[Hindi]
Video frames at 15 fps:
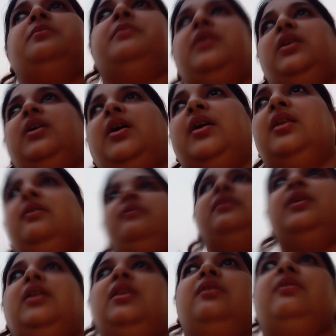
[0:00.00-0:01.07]
मेरी खाना
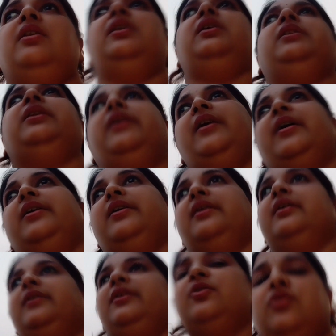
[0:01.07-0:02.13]
बनाने वाली ही नहीं आई
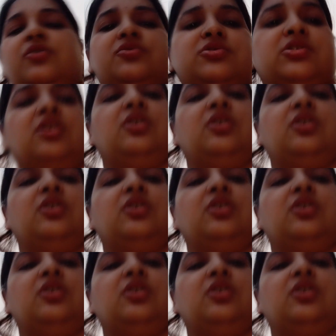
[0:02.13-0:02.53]
है क्योंकि उसका